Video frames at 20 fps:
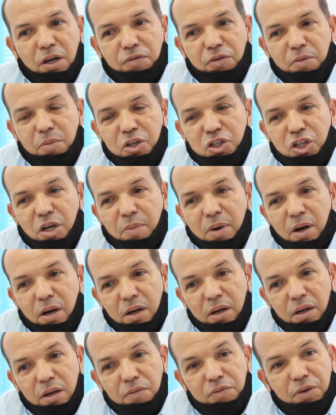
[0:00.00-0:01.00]
طرف المجامع
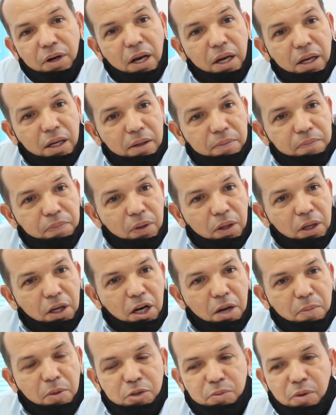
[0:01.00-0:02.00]
الفلاحية
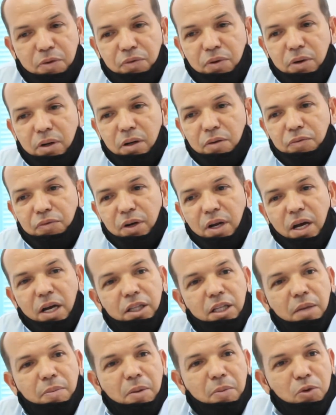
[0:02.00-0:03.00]
كان مجمع
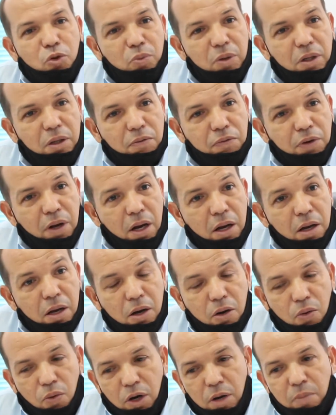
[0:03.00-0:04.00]
فلاحي تبع مدوبية الفلاح
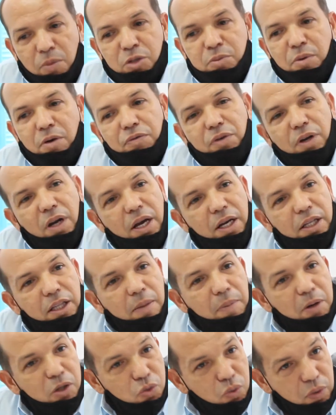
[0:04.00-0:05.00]
ولا مجمع فلاحي
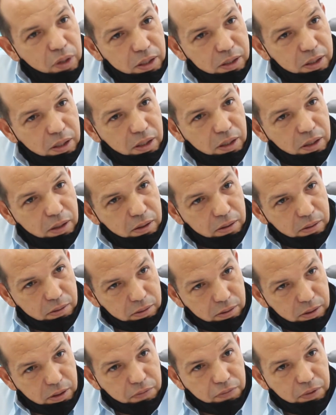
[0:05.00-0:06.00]
تبع السنة
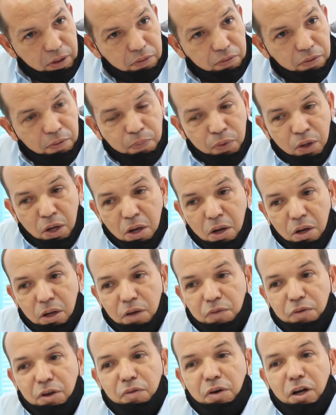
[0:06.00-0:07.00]
زاد كيف كيف
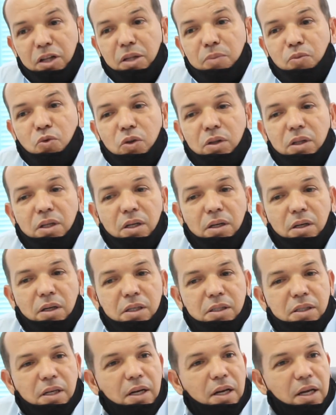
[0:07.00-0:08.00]
كيف كيف حتى المواطنين
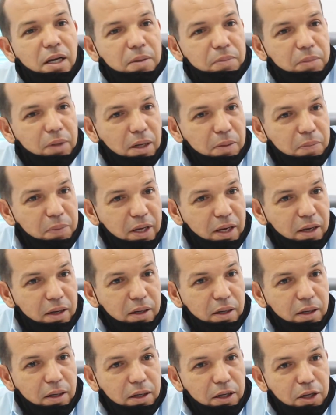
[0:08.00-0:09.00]
الاستهلاك نتاع المياه
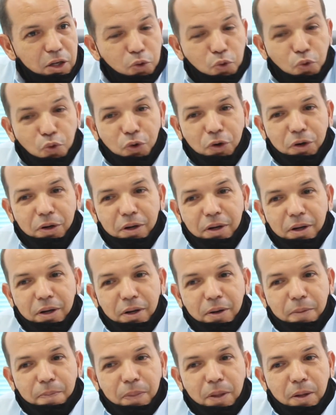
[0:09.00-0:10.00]
كي يكون
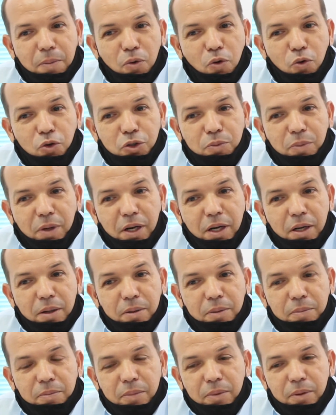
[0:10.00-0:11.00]
ماهوش
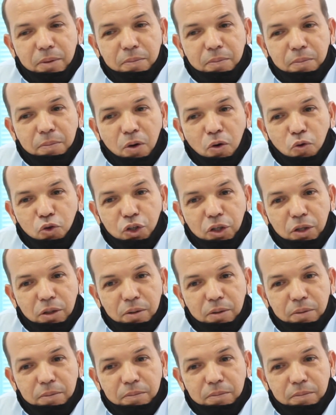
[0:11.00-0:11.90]
معناها ماهوش